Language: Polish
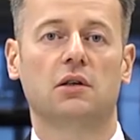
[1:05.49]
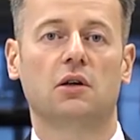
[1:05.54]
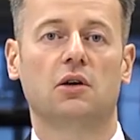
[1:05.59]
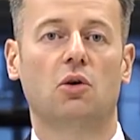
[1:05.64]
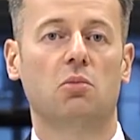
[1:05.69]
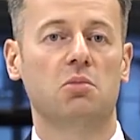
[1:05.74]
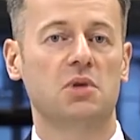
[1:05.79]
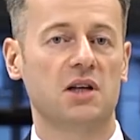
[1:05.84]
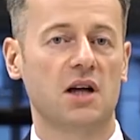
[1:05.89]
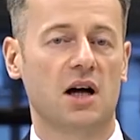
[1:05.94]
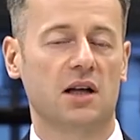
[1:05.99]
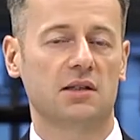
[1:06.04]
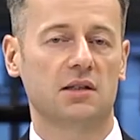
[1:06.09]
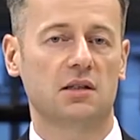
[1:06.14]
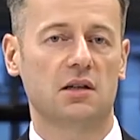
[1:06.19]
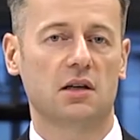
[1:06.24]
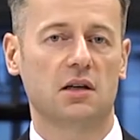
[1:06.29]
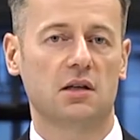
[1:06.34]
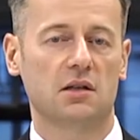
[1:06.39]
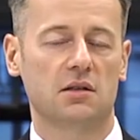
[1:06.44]

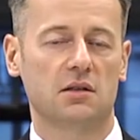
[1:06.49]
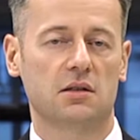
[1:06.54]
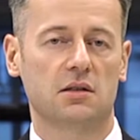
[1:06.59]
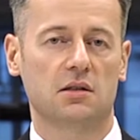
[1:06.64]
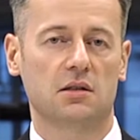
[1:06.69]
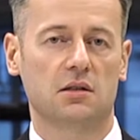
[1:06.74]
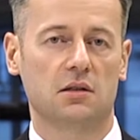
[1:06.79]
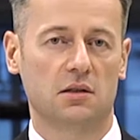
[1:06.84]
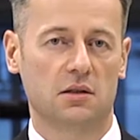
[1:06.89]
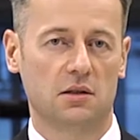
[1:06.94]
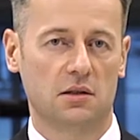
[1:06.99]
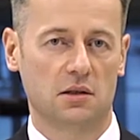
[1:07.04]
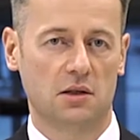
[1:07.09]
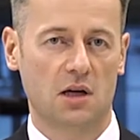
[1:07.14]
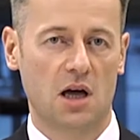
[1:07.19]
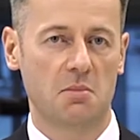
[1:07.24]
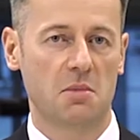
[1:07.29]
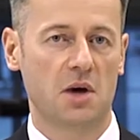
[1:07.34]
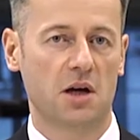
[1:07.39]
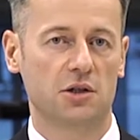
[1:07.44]
obligacje z e,
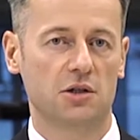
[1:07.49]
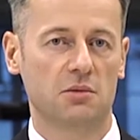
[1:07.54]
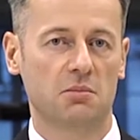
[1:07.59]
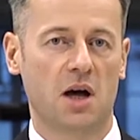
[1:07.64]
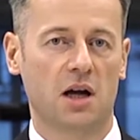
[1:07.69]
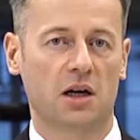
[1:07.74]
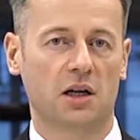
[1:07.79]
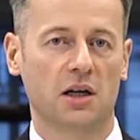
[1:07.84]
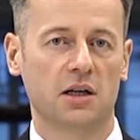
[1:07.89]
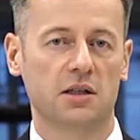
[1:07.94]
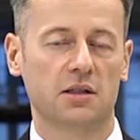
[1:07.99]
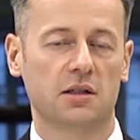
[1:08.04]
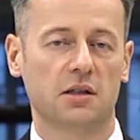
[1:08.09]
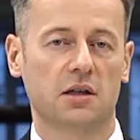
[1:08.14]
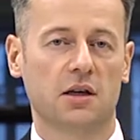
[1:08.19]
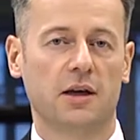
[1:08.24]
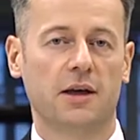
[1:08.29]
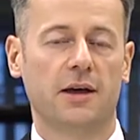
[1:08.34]
emerging markets